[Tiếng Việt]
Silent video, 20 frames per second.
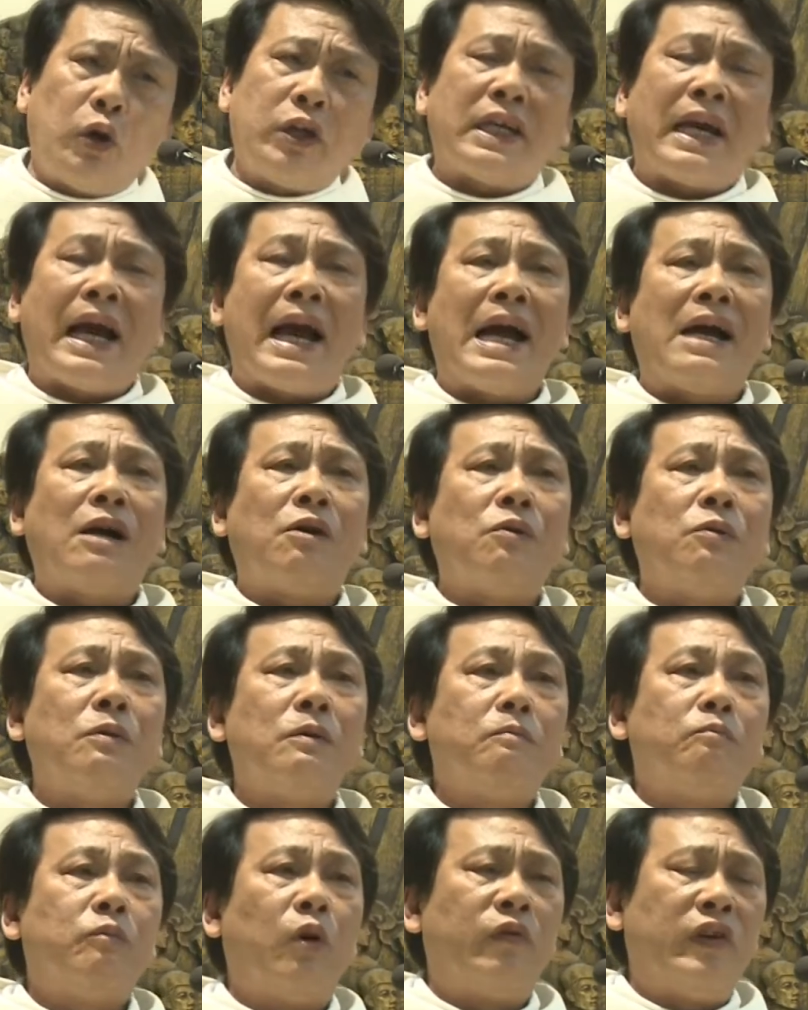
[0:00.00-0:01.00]
tối cao,
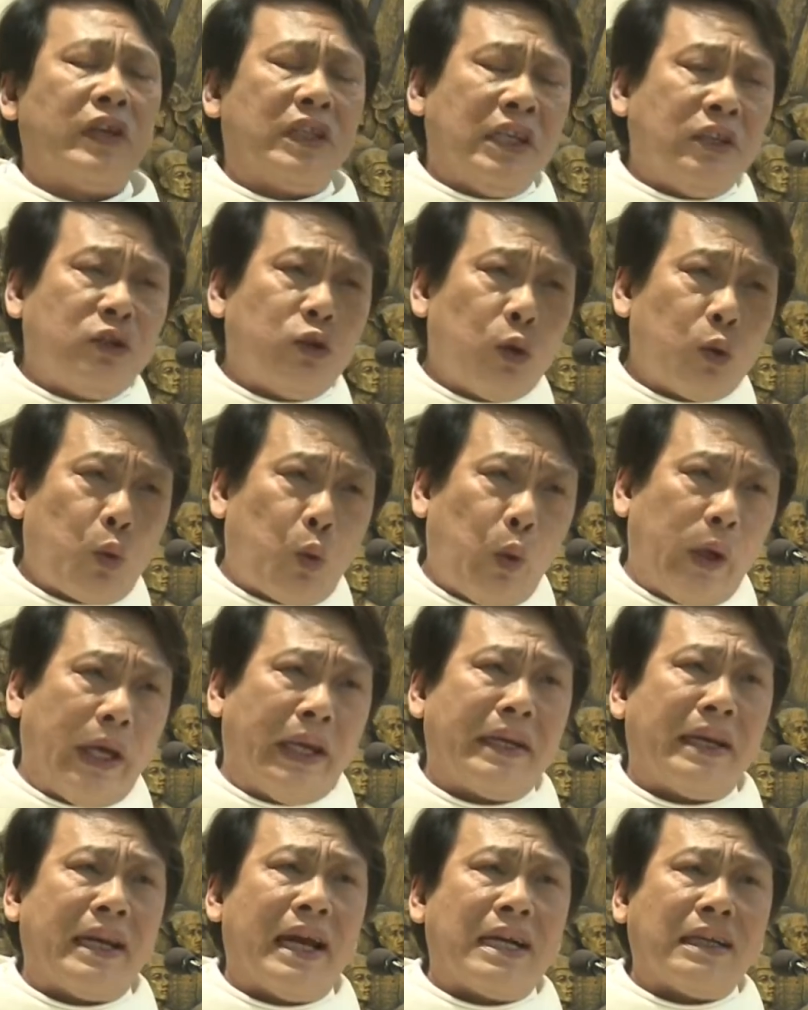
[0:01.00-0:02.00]
một vị Thiên Chúa
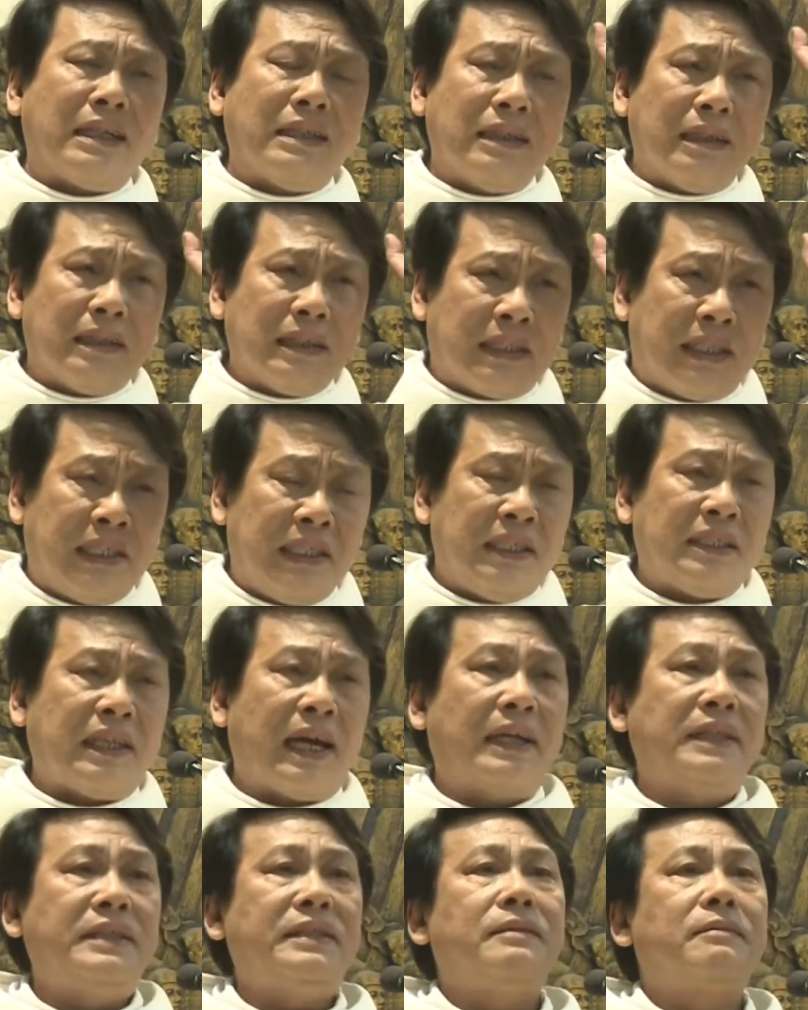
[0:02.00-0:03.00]
quyền năng, trí
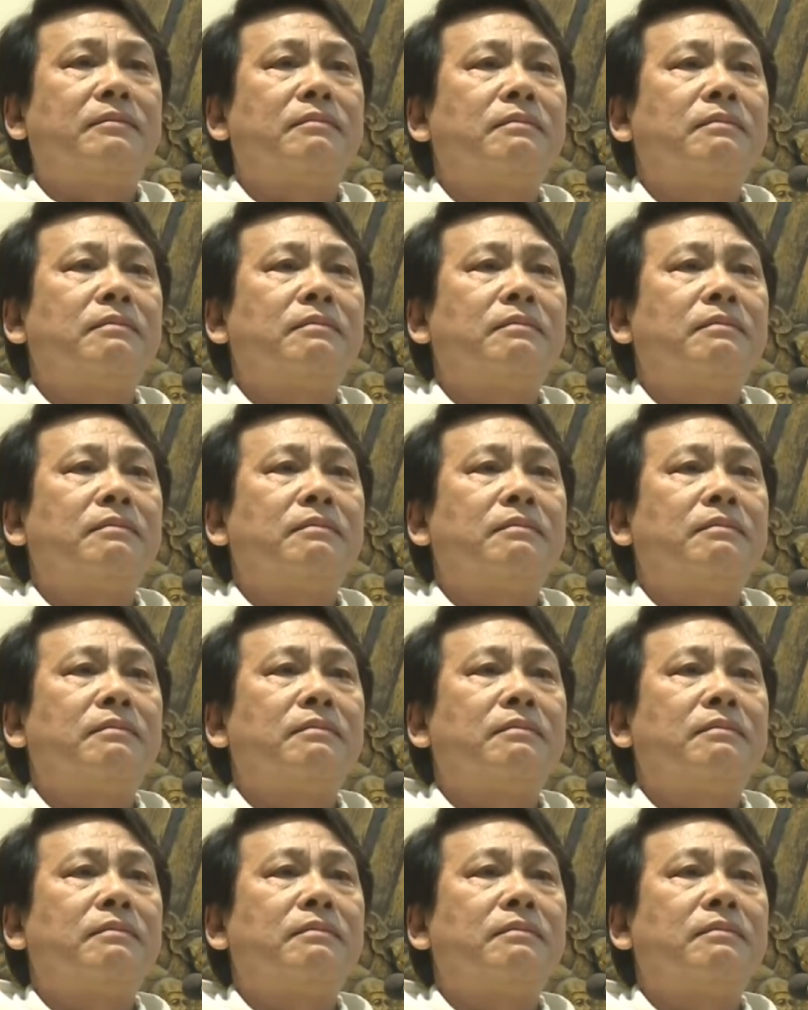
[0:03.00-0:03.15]
thánh,